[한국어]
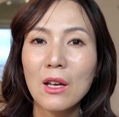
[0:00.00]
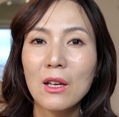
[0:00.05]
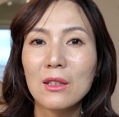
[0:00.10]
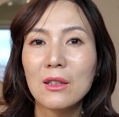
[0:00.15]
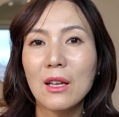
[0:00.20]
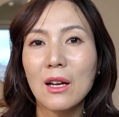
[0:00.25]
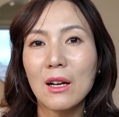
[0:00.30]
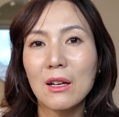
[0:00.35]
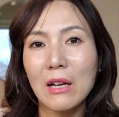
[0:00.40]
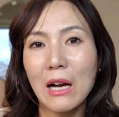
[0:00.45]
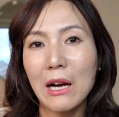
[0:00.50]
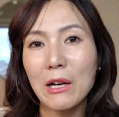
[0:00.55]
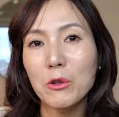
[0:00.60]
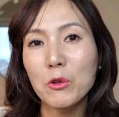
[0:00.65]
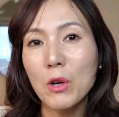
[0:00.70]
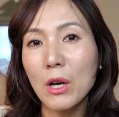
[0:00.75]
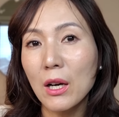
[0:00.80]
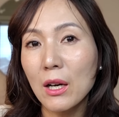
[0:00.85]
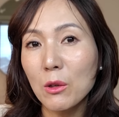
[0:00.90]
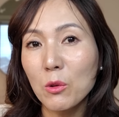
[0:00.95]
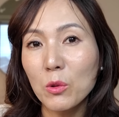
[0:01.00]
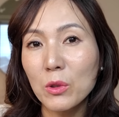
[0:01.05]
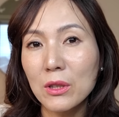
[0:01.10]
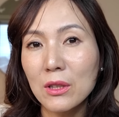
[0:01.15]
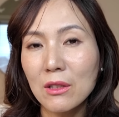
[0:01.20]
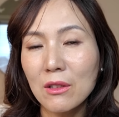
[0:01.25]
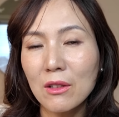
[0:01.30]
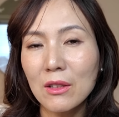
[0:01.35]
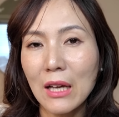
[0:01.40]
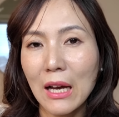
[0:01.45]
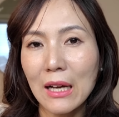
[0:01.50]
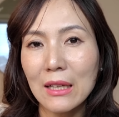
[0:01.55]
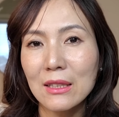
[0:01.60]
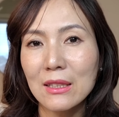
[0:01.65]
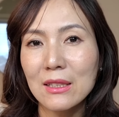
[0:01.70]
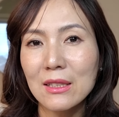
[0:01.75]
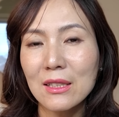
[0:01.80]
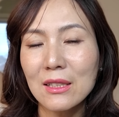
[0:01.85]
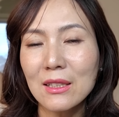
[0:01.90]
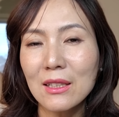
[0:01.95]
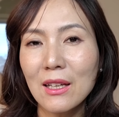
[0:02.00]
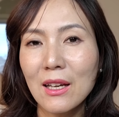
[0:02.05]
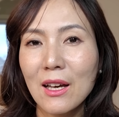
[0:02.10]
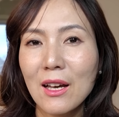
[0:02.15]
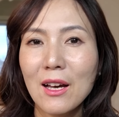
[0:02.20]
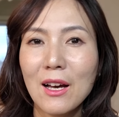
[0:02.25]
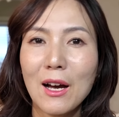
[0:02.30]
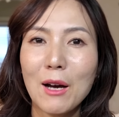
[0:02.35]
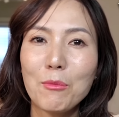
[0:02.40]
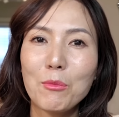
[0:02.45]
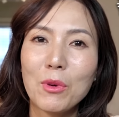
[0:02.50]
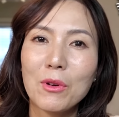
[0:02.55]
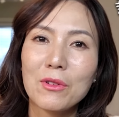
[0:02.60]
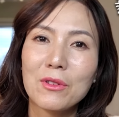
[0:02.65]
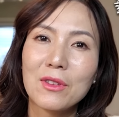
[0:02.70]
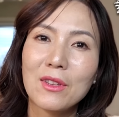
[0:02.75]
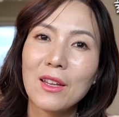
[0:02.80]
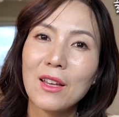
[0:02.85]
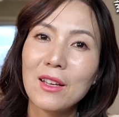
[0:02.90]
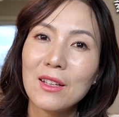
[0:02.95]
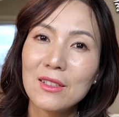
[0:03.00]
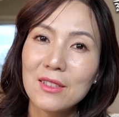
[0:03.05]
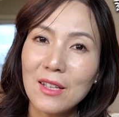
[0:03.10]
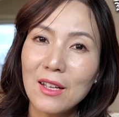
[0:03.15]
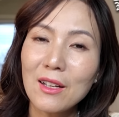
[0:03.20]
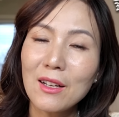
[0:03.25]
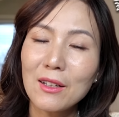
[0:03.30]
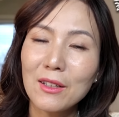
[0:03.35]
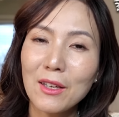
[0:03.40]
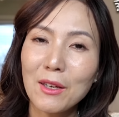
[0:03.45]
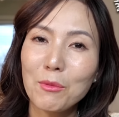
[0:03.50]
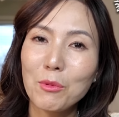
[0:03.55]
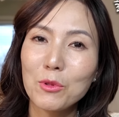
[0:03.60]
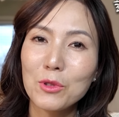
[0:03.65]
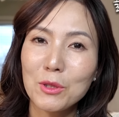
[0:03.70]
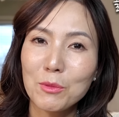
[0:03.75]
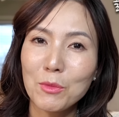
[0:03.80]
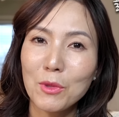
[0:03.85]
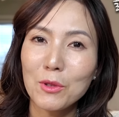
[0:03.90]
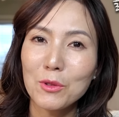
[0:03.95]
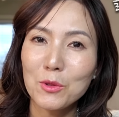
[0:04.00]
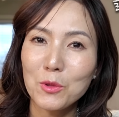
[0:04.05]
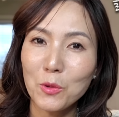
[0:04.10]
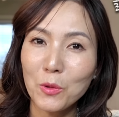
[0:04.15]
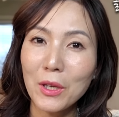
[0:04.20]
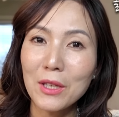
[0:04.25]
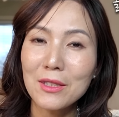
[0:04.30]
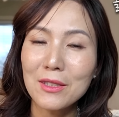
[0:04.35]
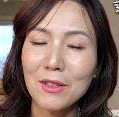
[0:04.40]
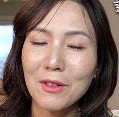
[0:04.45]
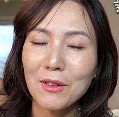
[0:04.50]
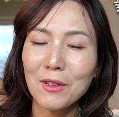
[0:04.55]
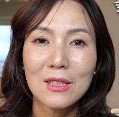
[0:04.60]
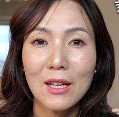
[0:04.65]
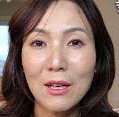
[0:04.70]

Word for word: 내가 간과하고 있는 건 아닌지 한번 생각해 보시면 좋겠죠.